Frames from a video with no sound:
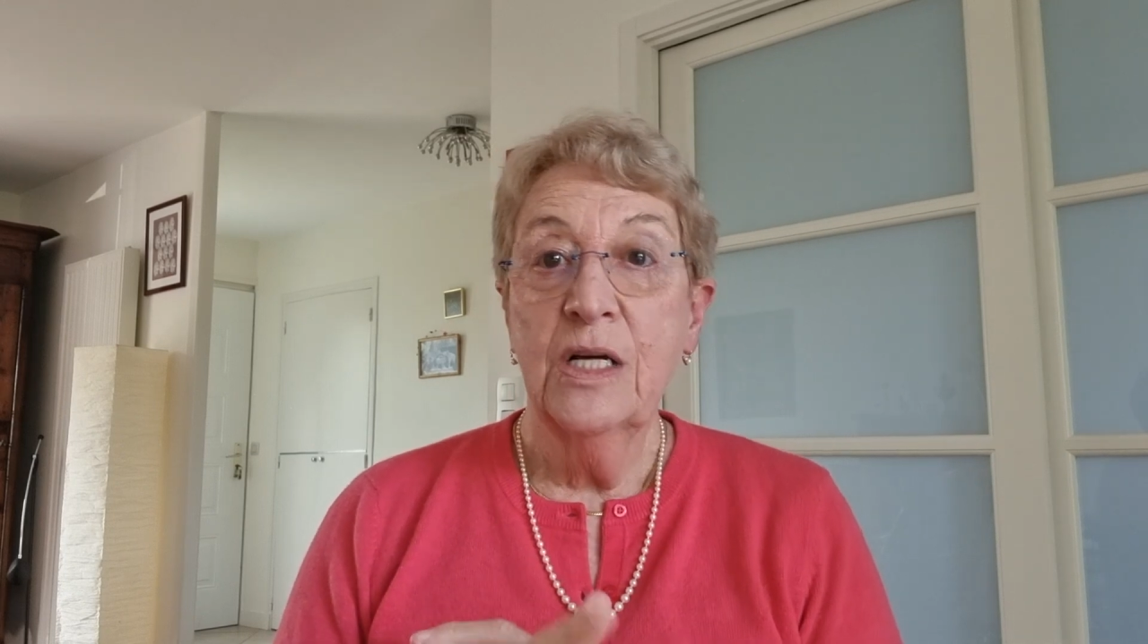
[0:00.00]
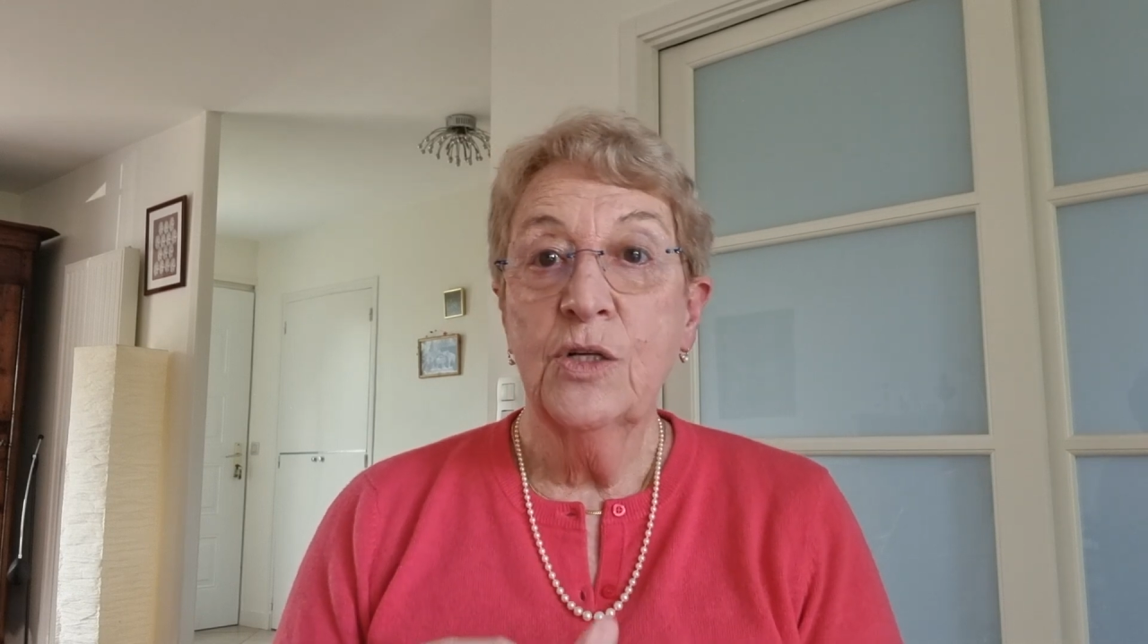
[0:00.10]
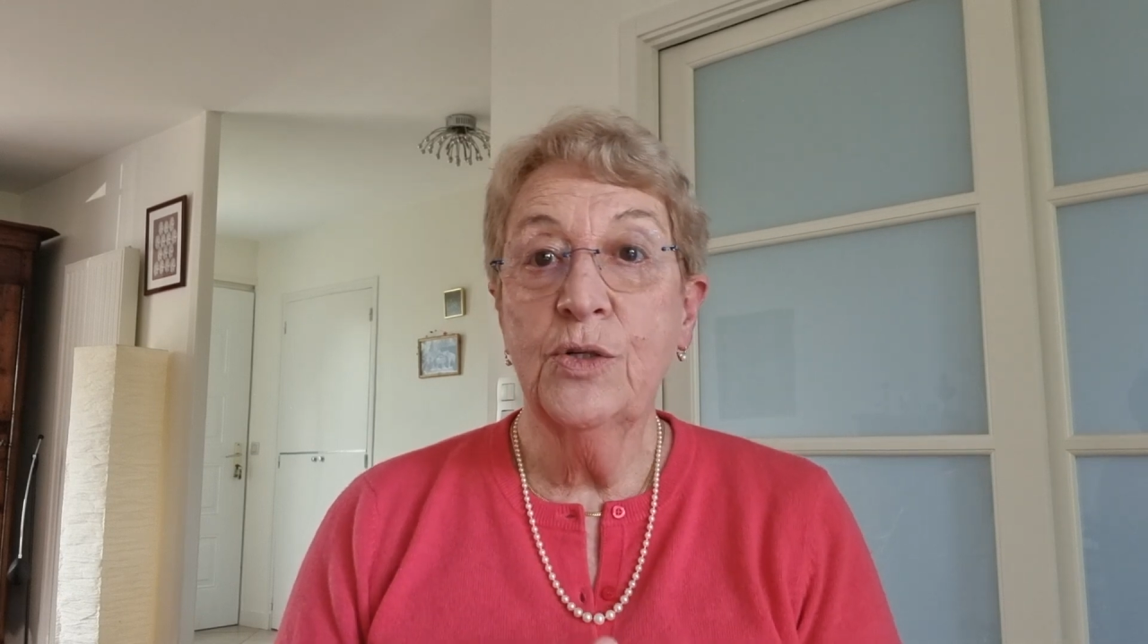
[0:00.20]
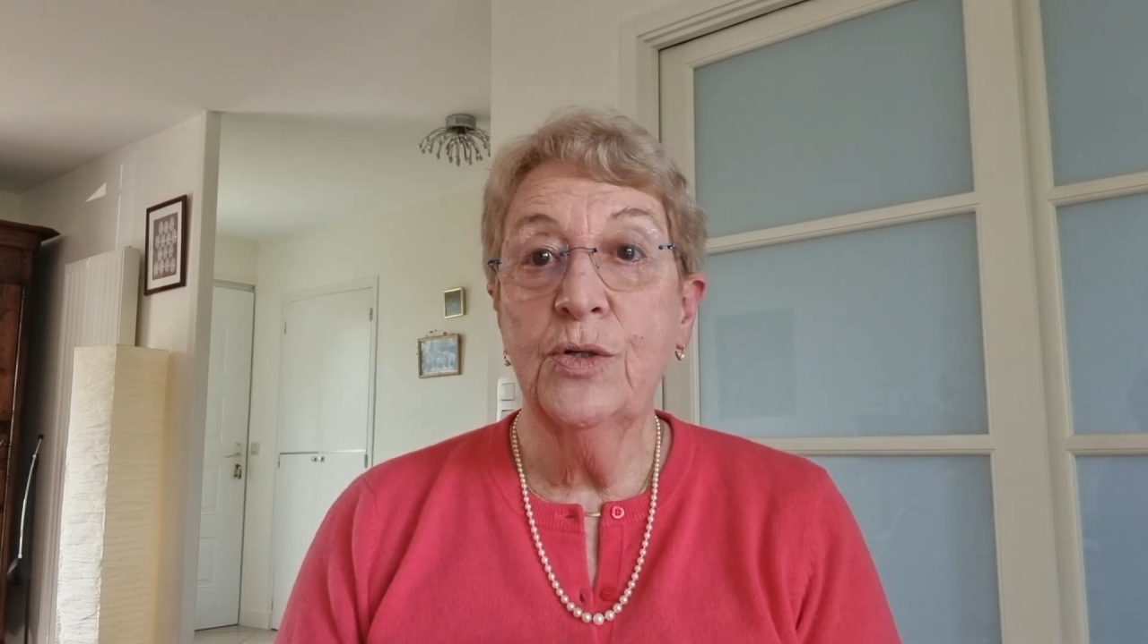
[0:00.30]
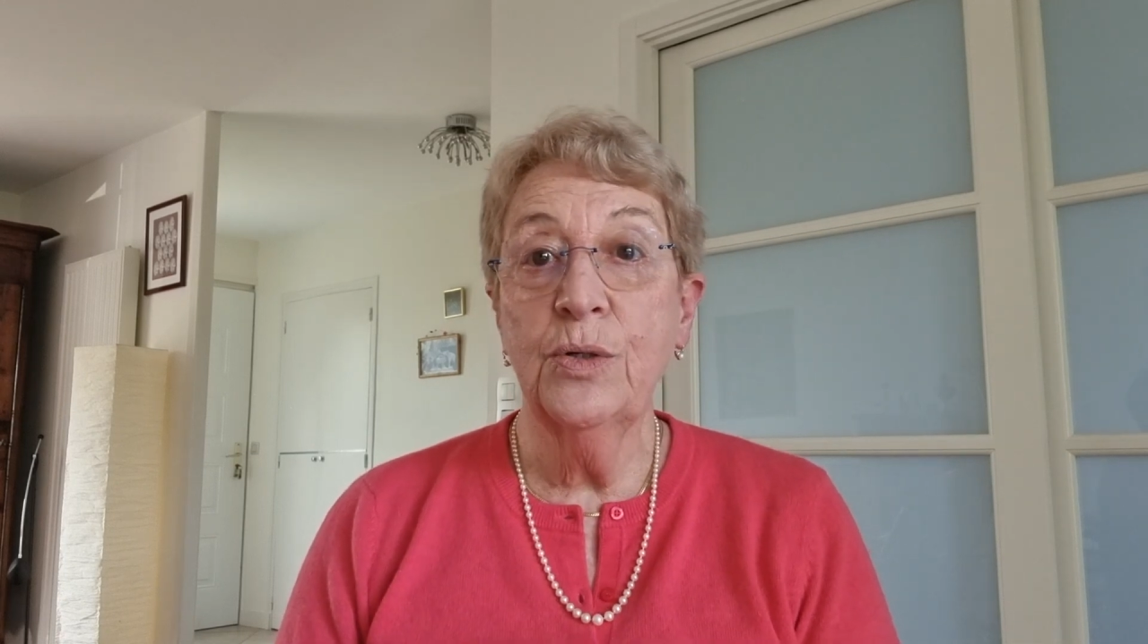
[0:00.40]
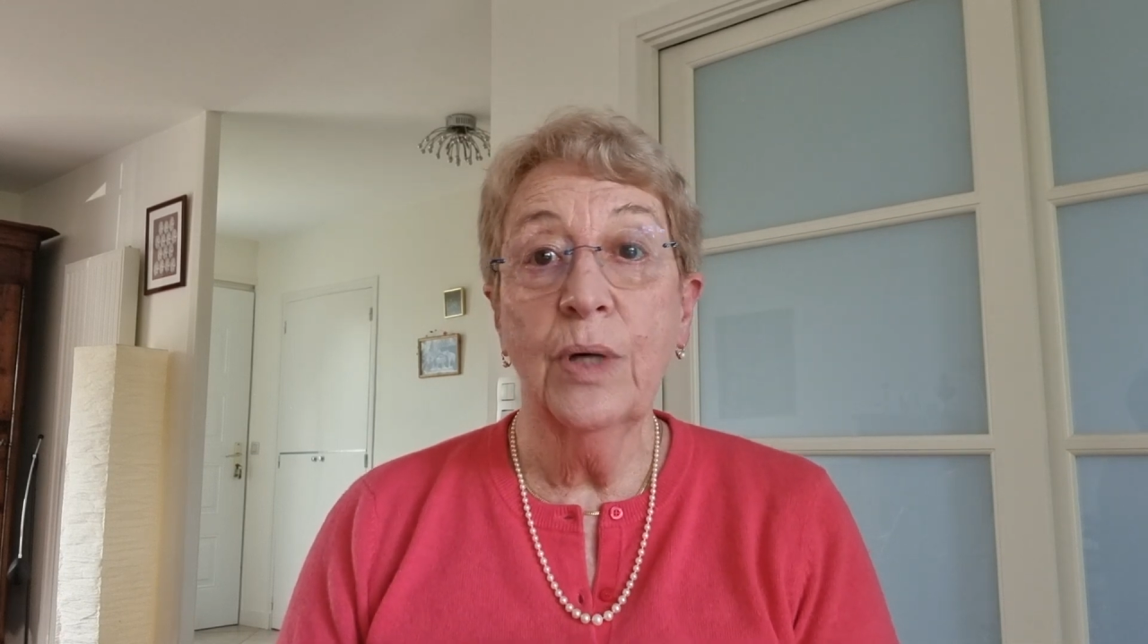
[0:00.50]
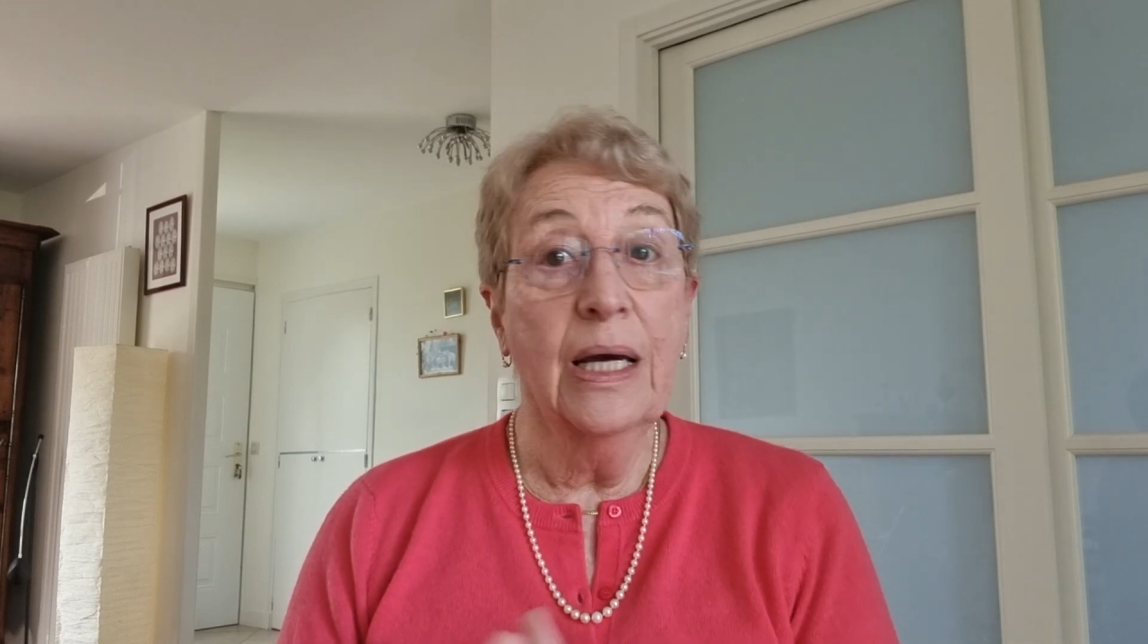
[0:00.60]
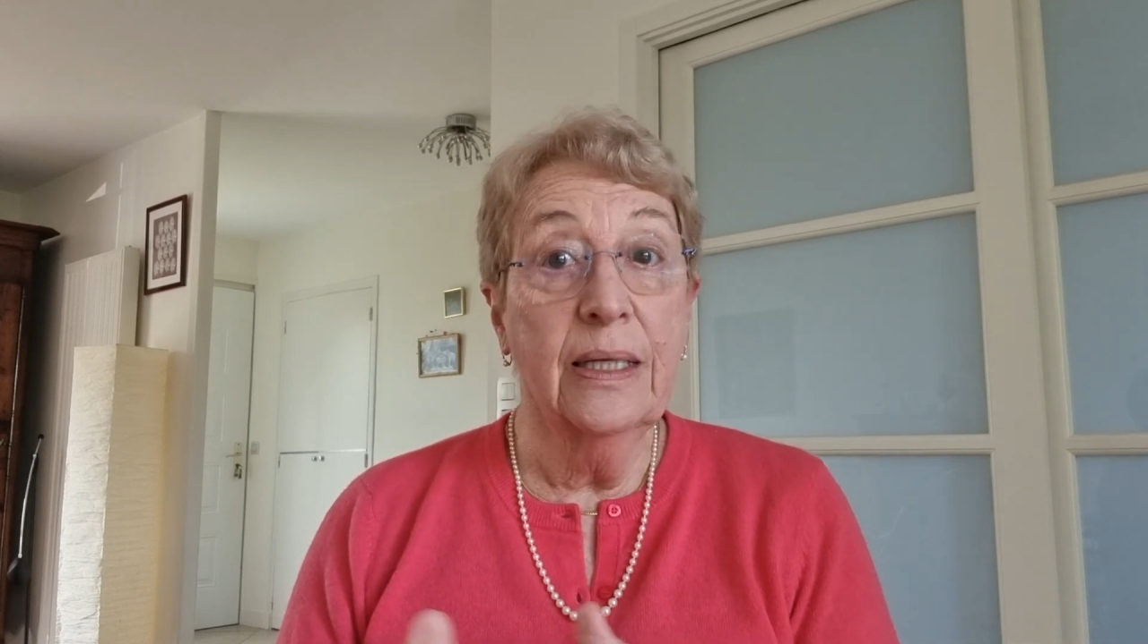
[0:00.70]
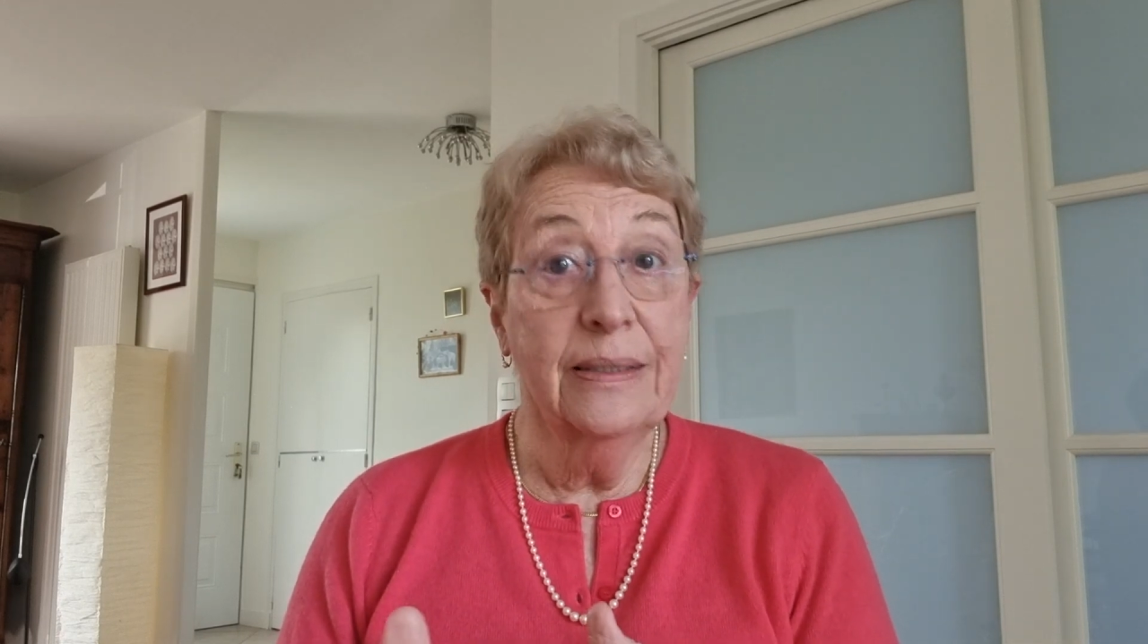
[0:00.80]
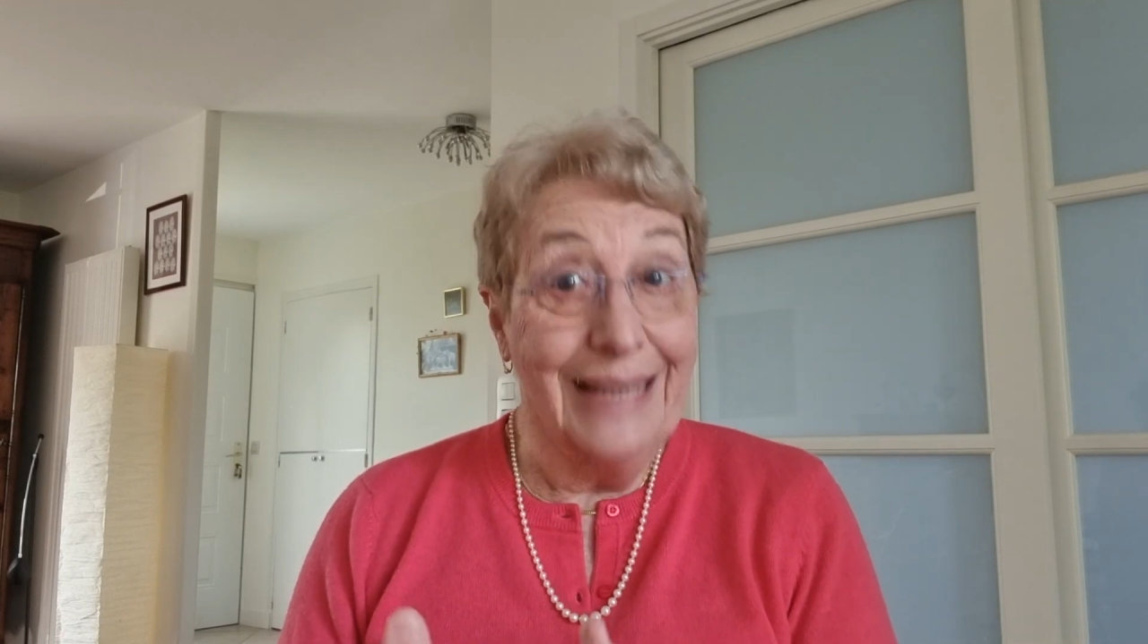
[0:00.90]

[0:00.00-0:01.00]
sur un